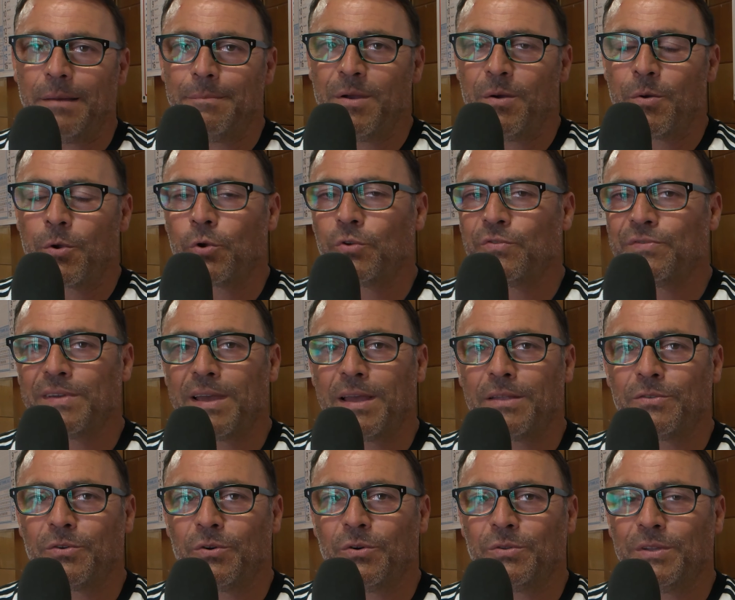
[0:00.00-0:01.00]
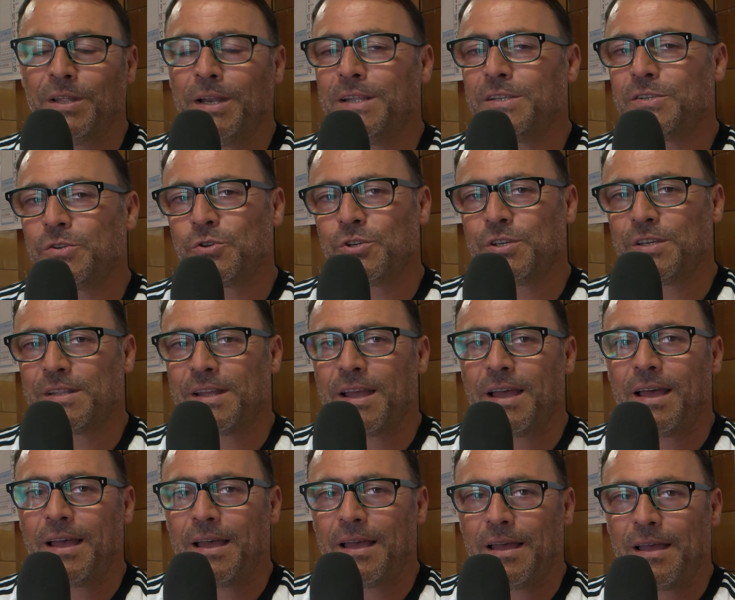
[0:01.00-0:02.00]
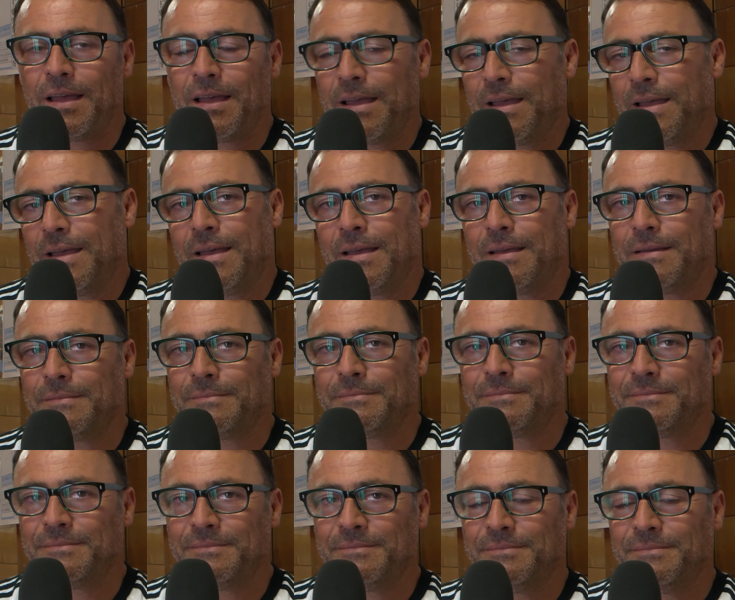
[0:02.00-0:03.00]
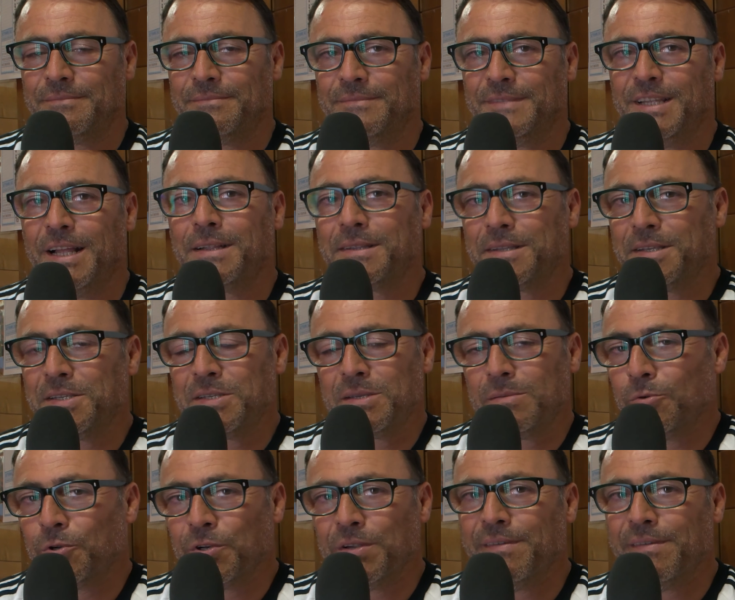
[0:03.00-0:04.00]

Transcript: abbiamo incontrato delle società di altissimo